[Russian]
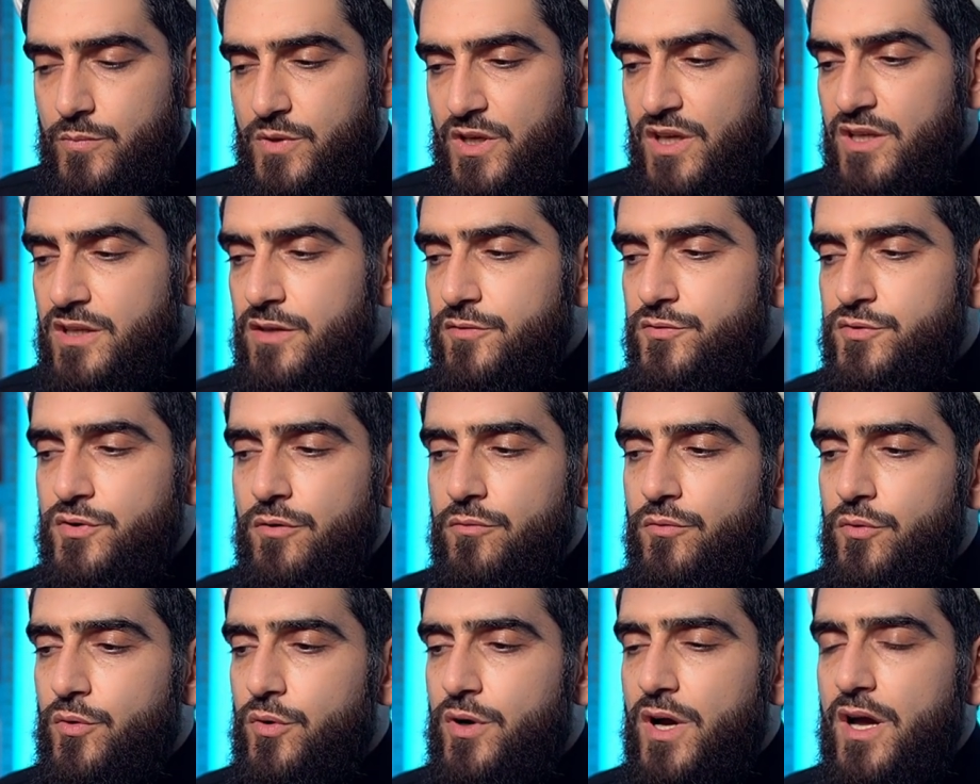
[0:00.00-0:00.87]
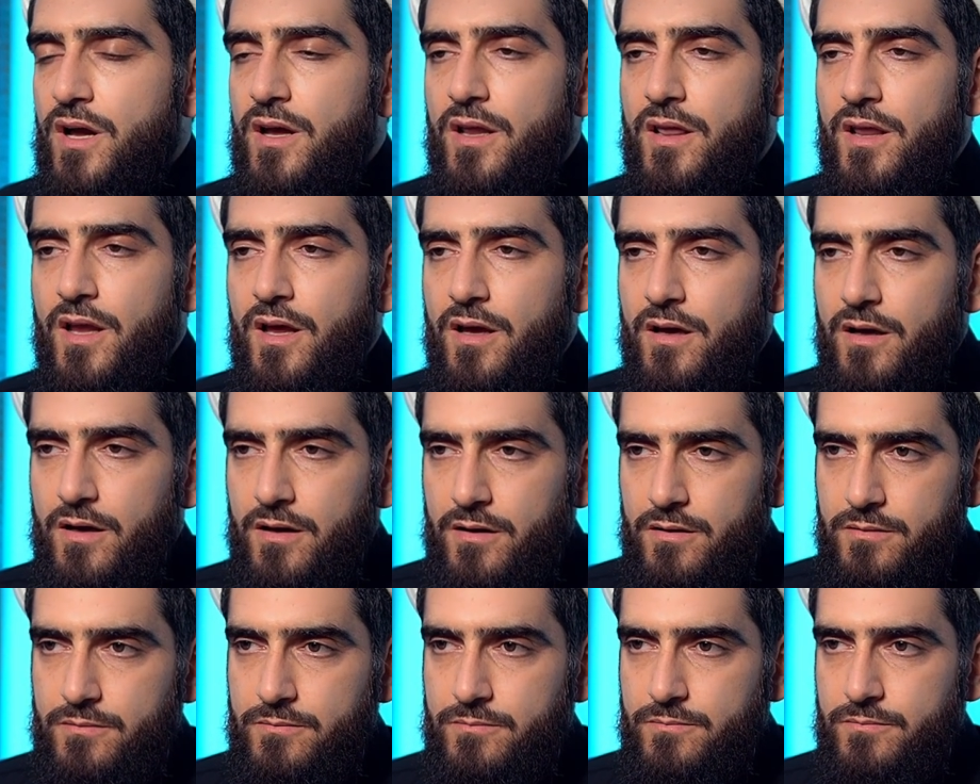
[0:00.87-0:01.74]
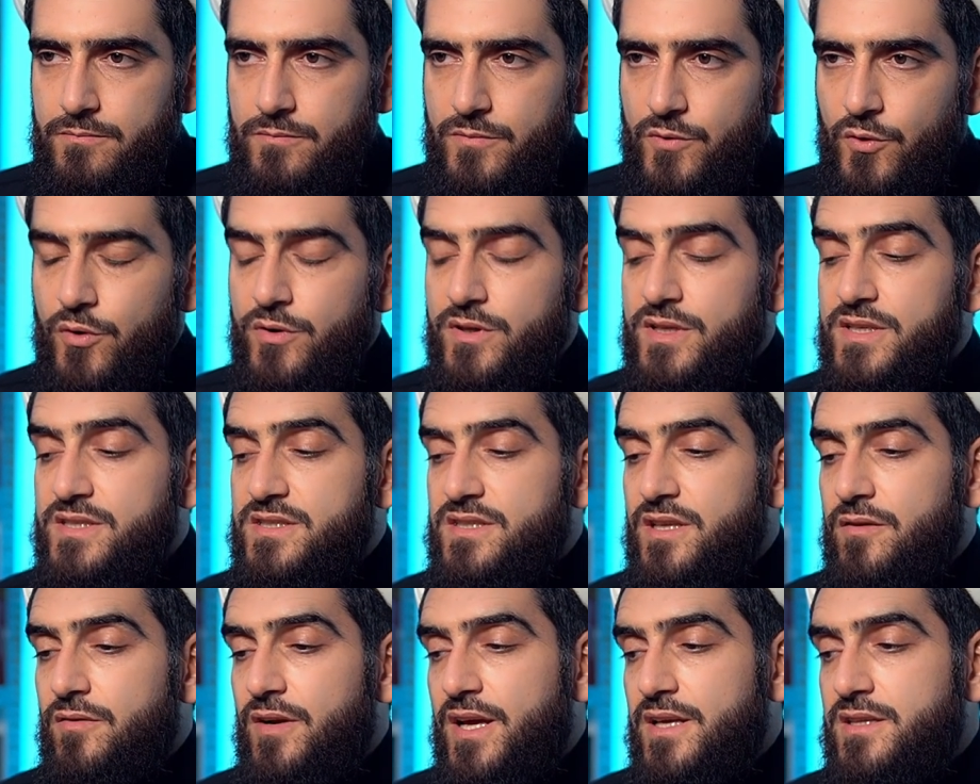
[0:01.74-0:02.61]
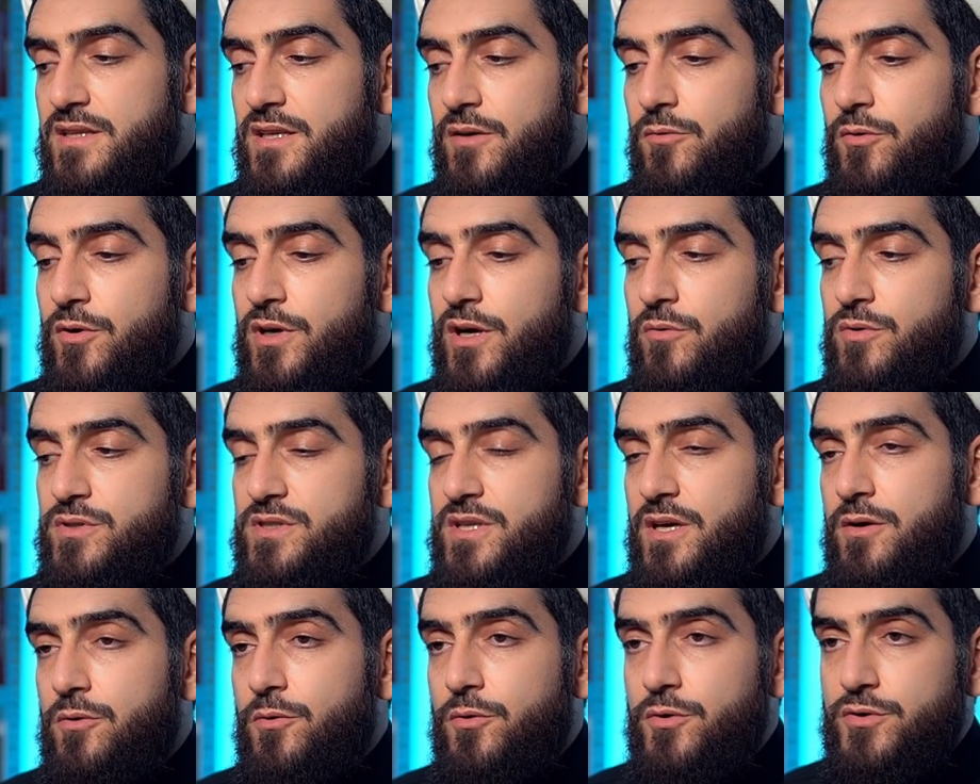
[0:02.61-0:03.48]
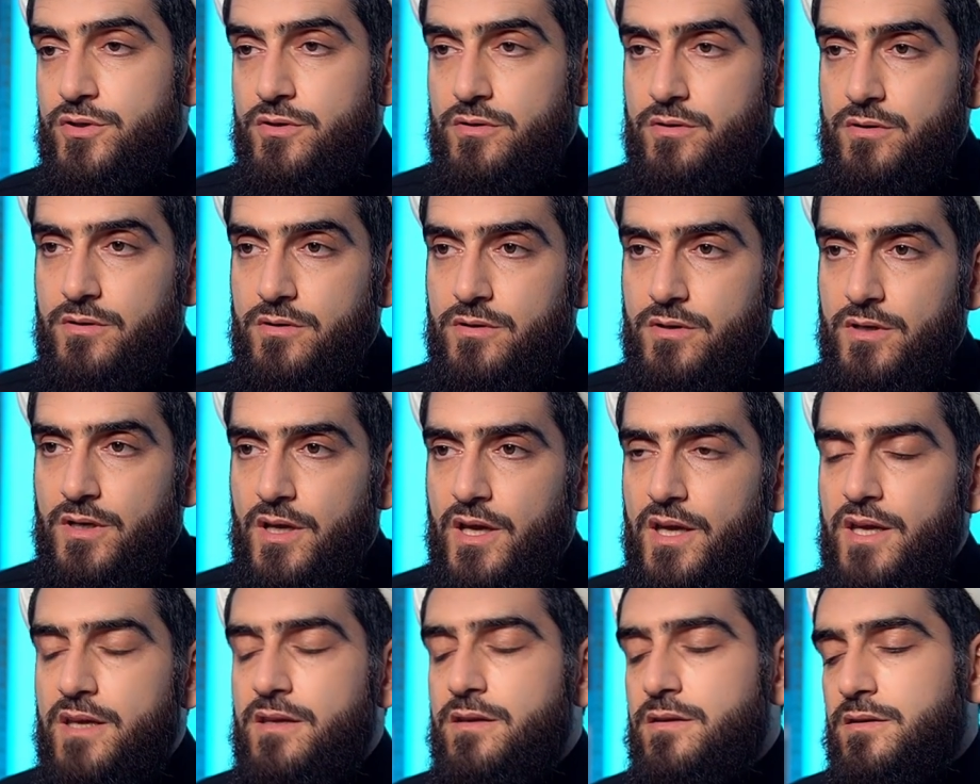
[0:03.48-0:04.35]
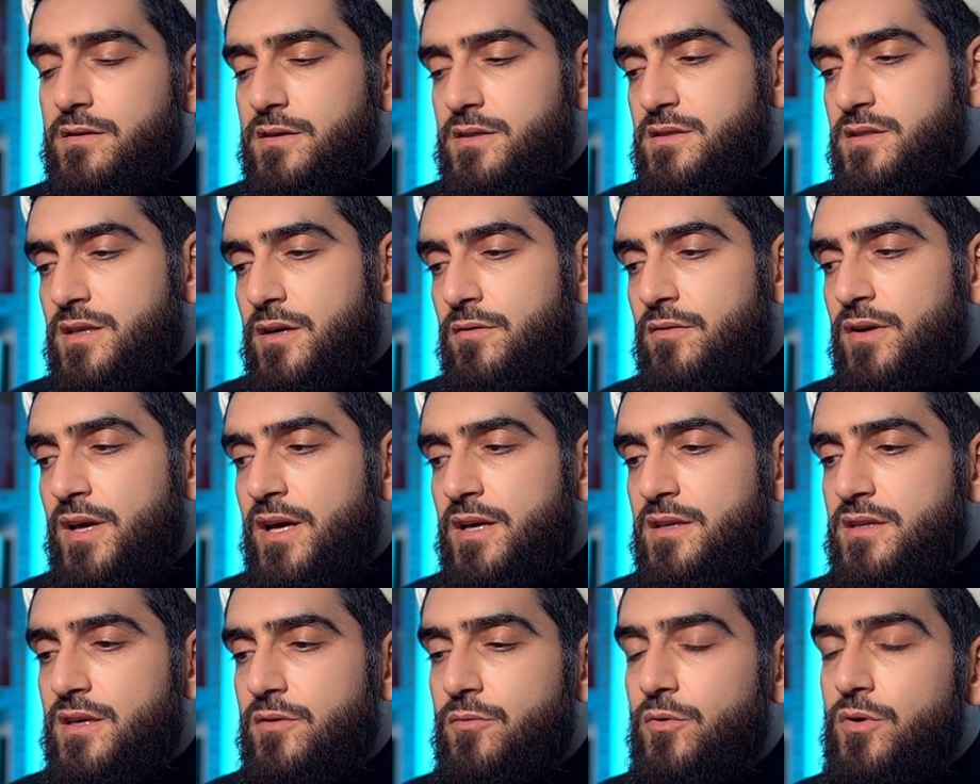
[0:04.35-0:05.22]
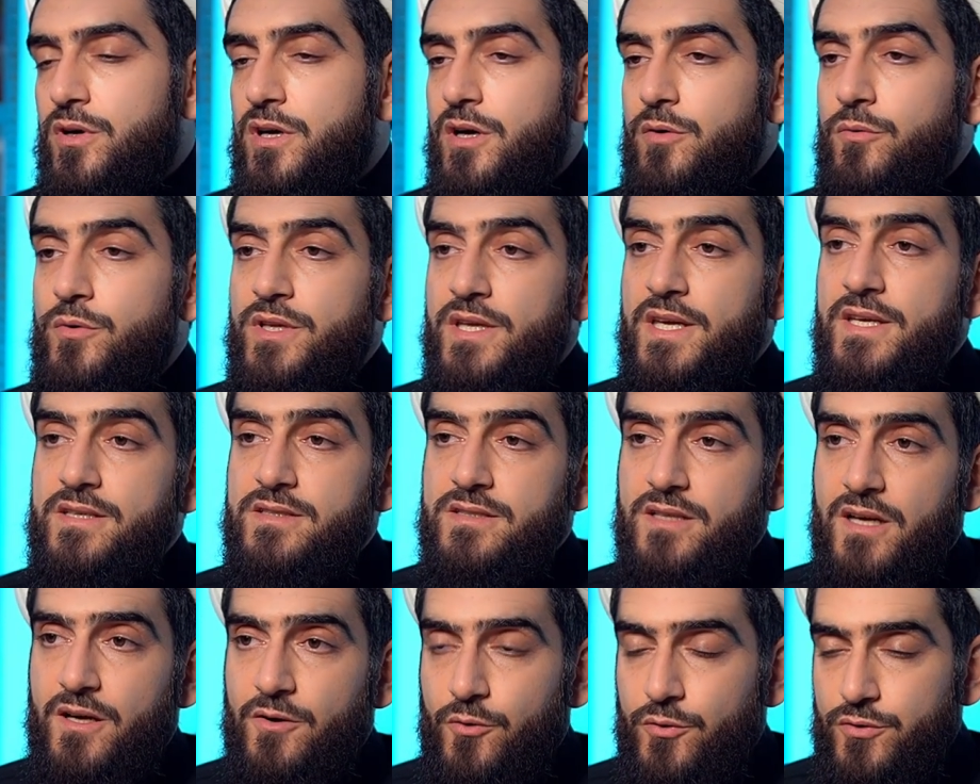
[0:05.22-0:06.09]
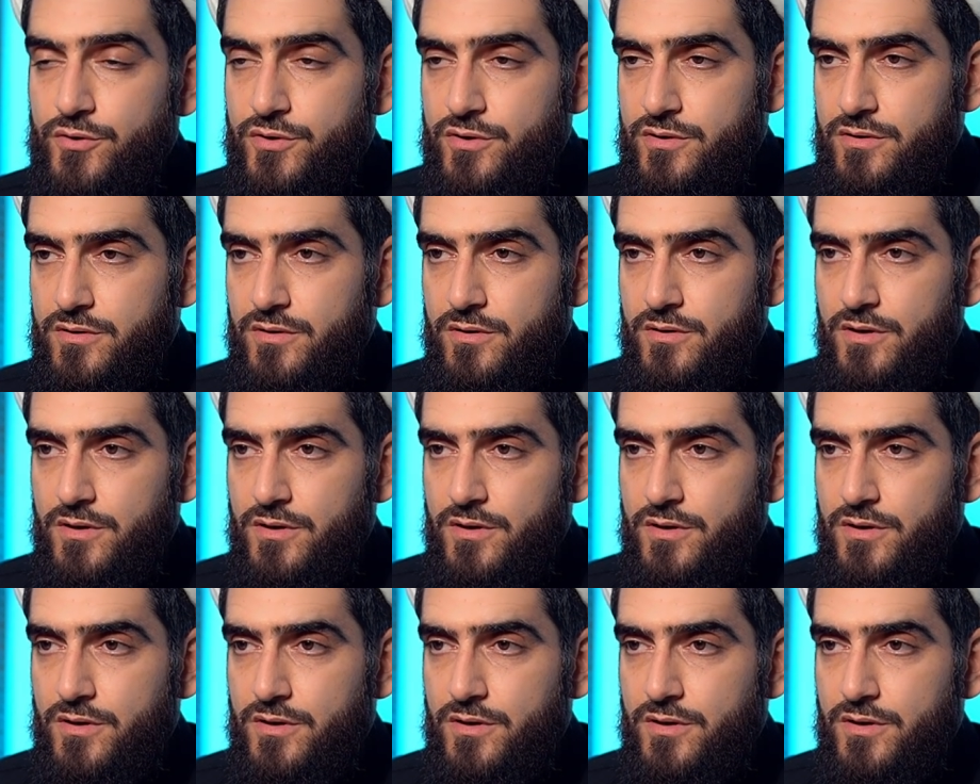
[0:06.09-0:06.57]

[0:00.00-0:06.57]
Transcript: это все в руках Аллаха. Он наставляет того, кого захочет, и не наставляет того, кого не захочет.